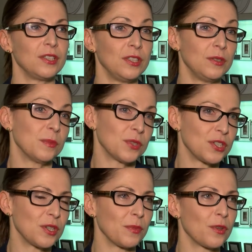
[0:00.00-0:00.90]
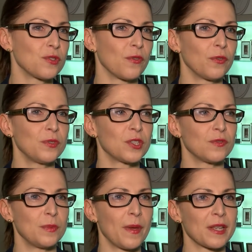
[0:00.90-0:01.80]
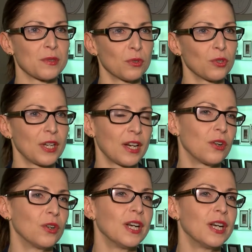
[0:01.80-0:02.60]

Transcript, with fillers: y, i przedsiębiorców również wybiera złoto jako